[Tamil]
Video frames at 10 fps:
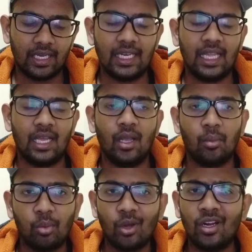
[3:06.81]
இல்லை
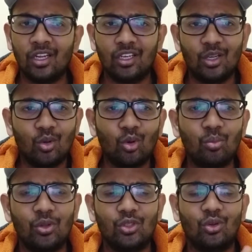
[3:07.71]
பொங்கலுக்கு
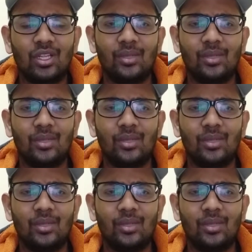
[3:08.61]
குடும்பத்தோட